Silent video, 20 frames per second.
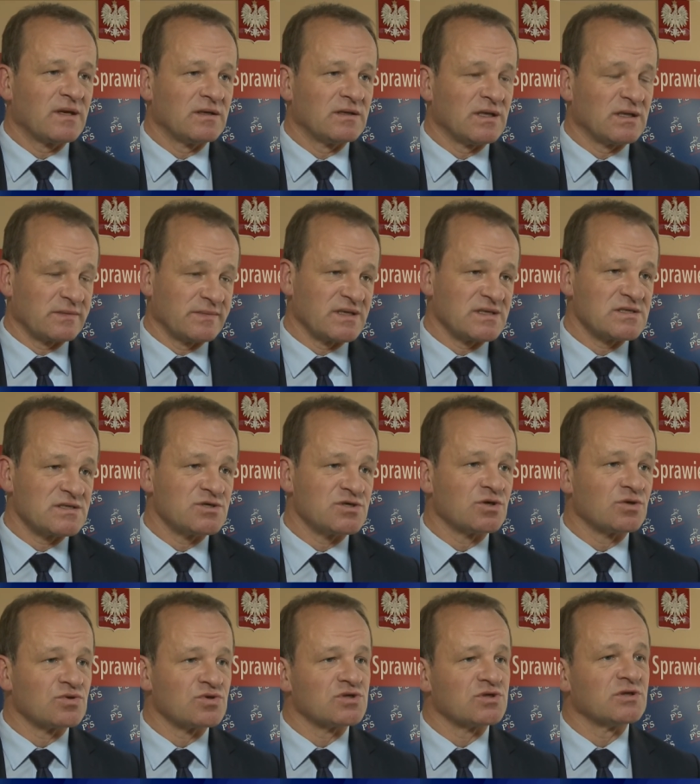Natomiast
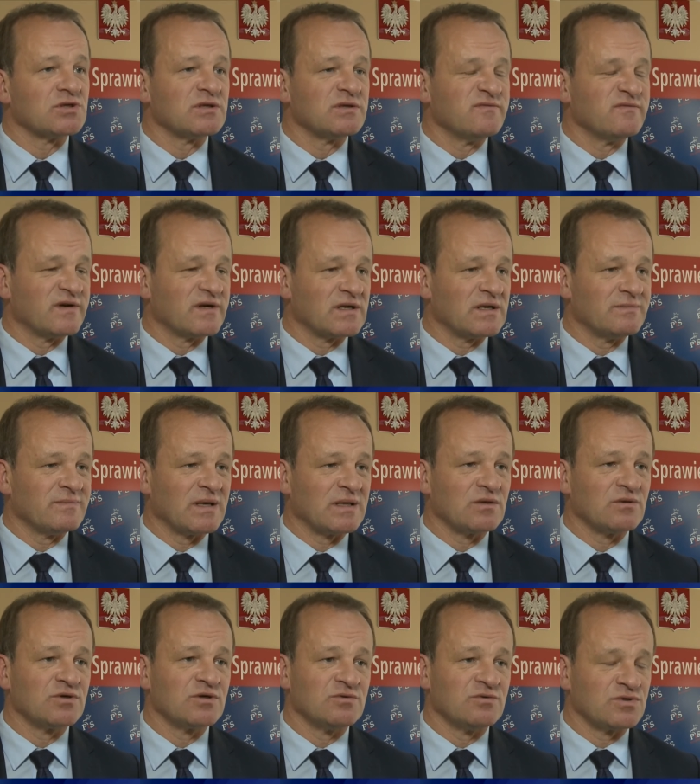ci, którzy tym węglem
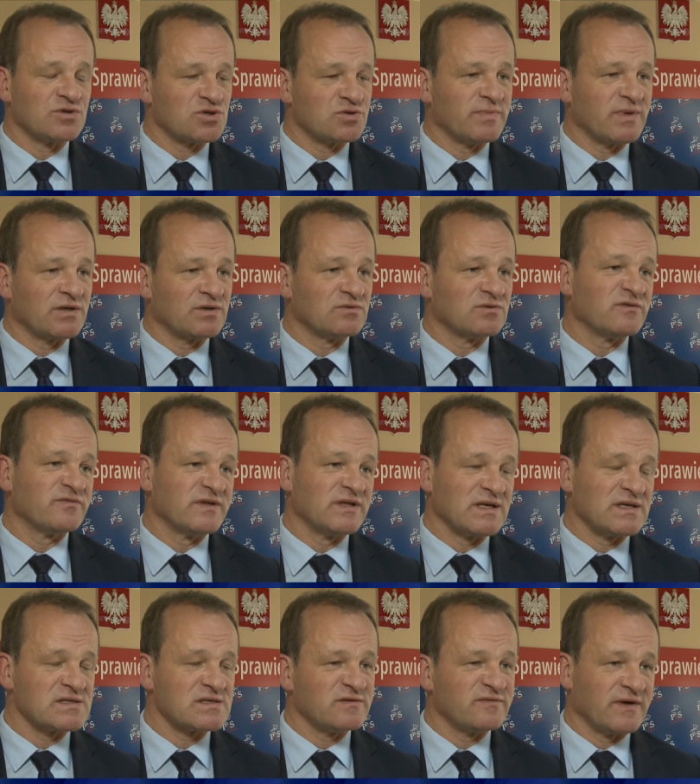handlują, otrzymają
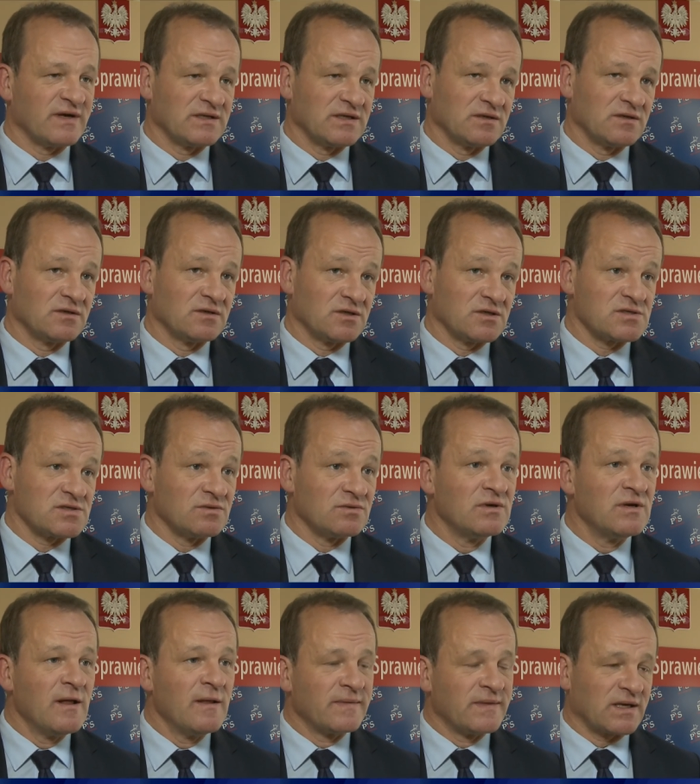dofinansowanie. No i to są
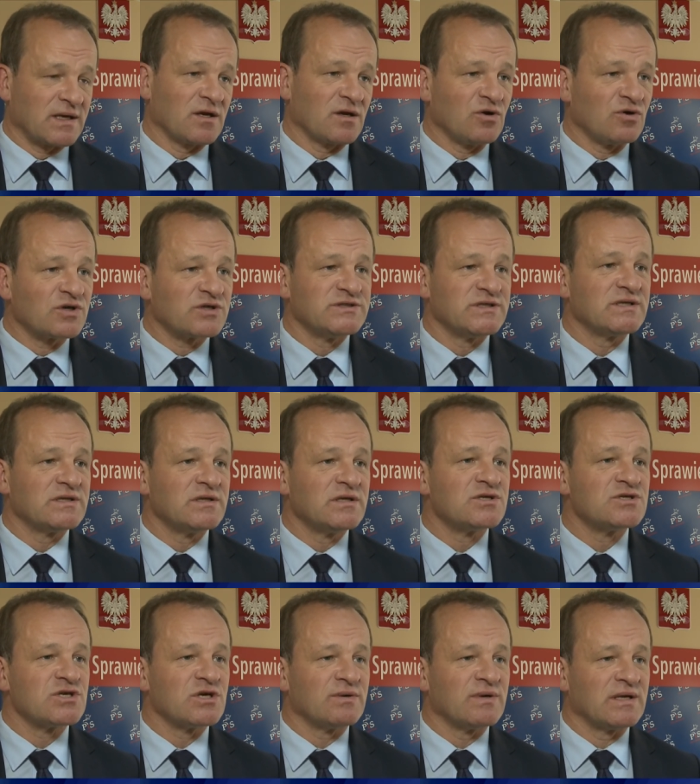takie
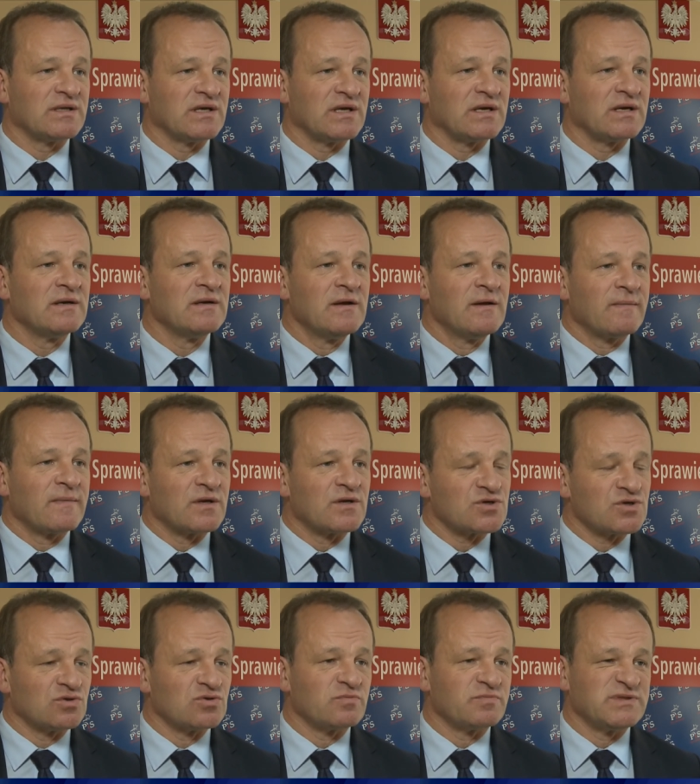konkretne działania
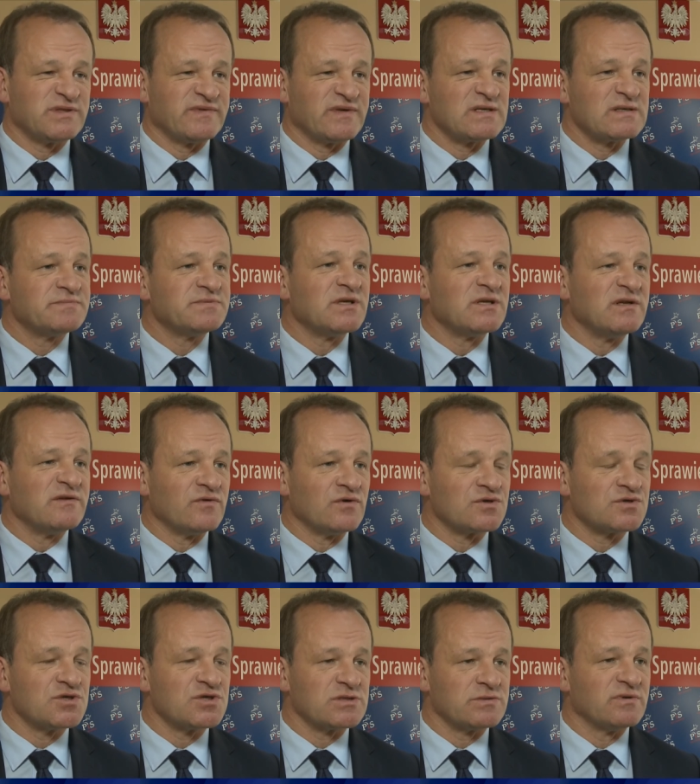rządu Prawa Prawa i
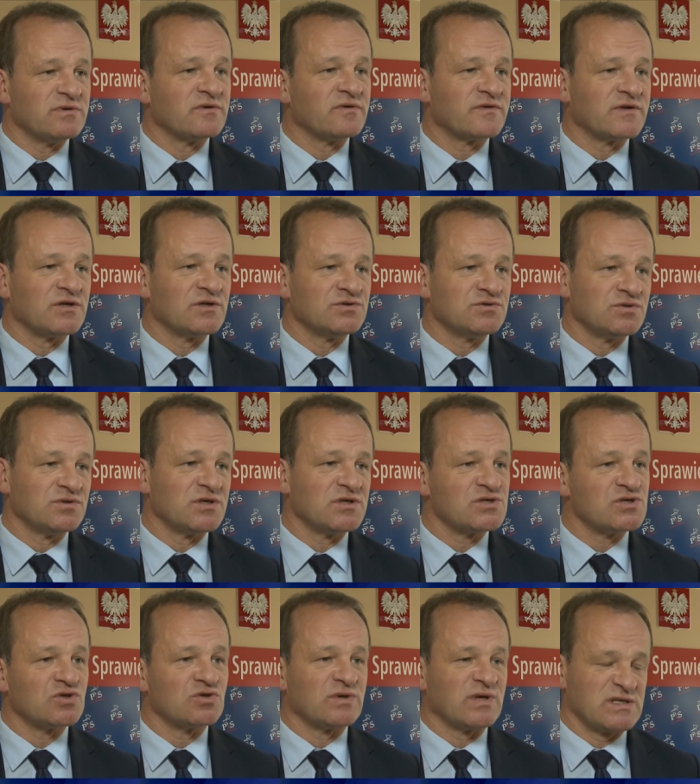Sprawiedliwości, żeby w tej trudnej
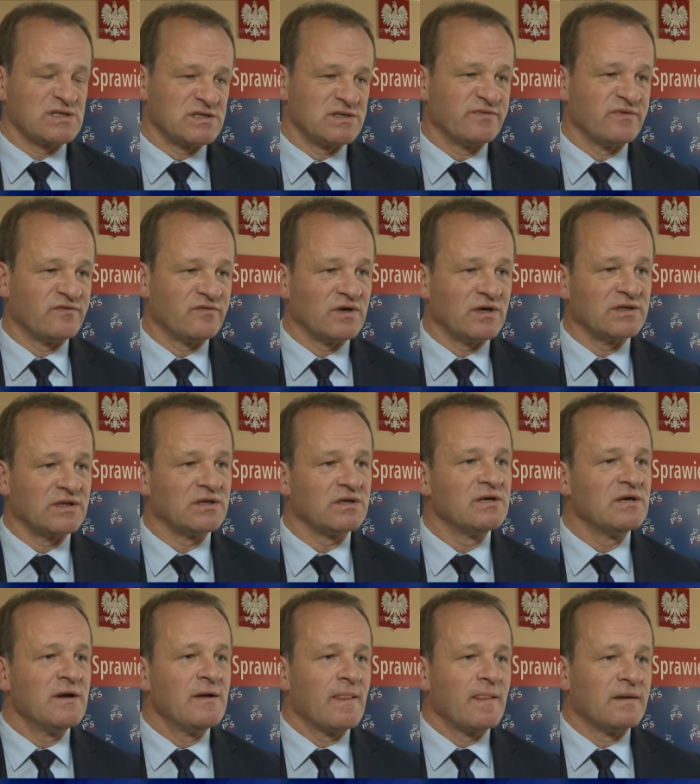sytuacji wywołanej
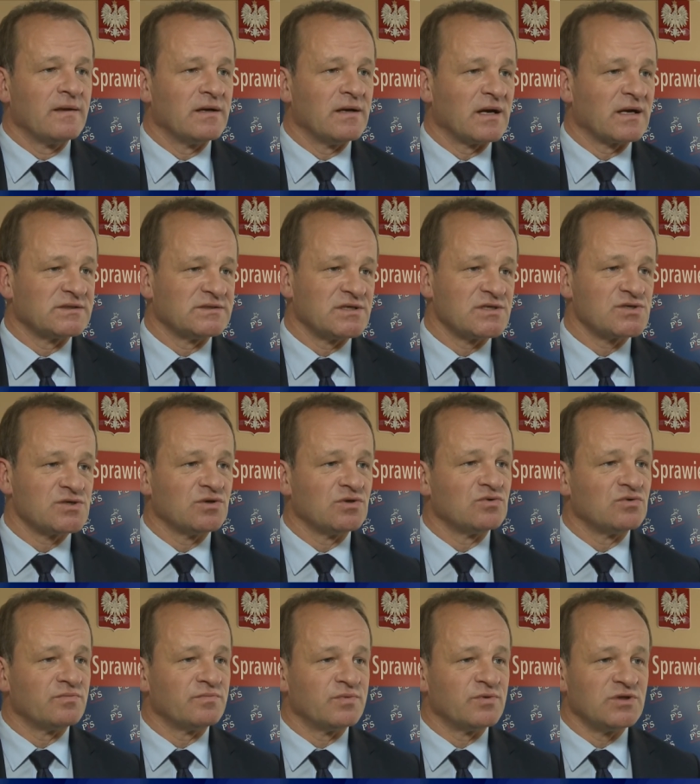e,
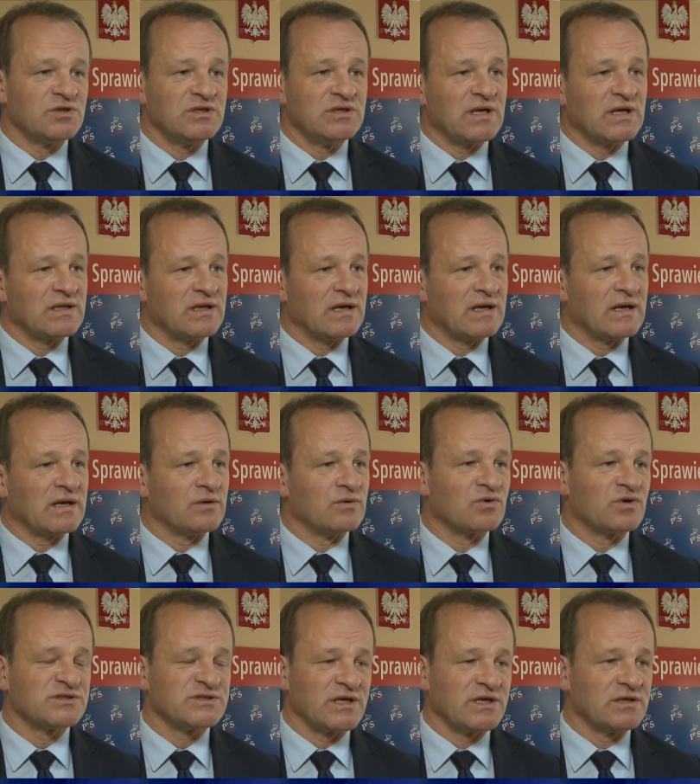agresją Putina na
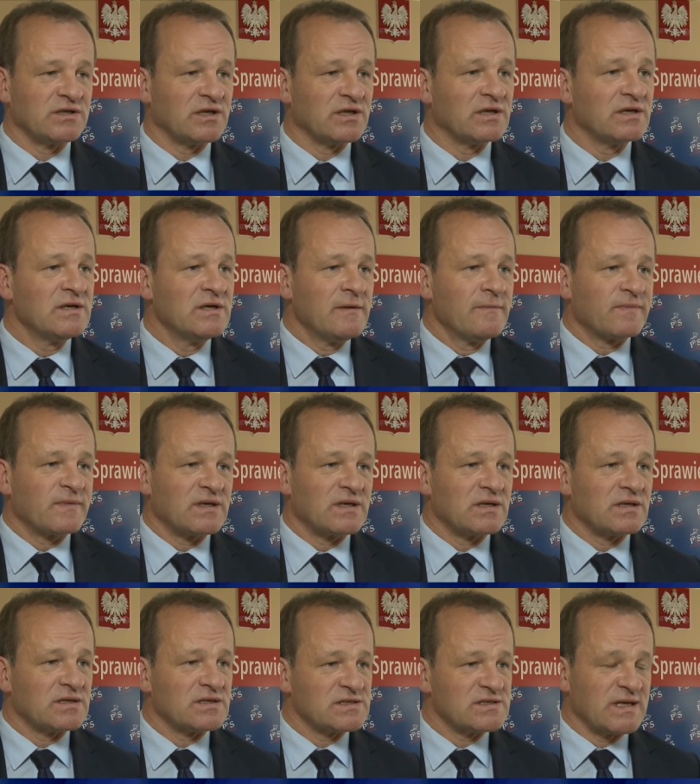Ukrainę
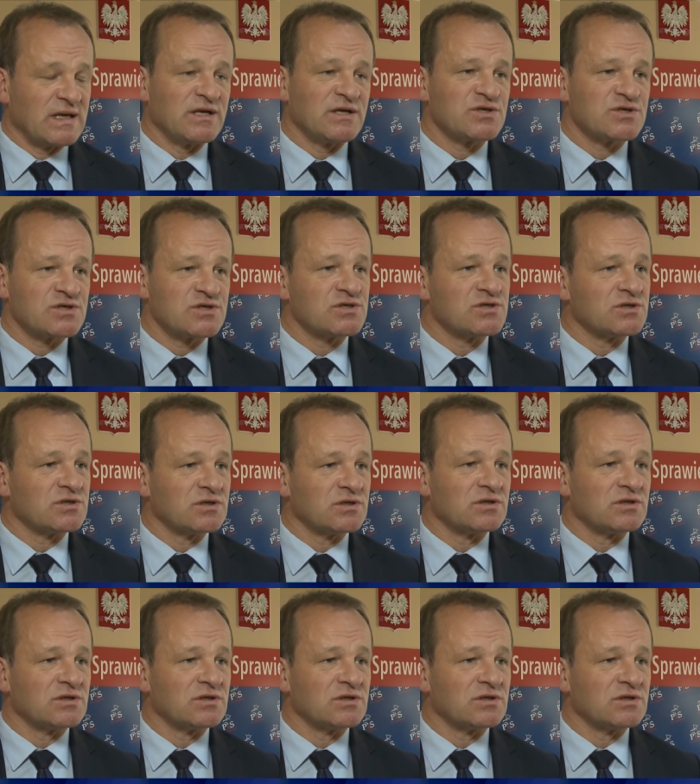e, znaleźć e,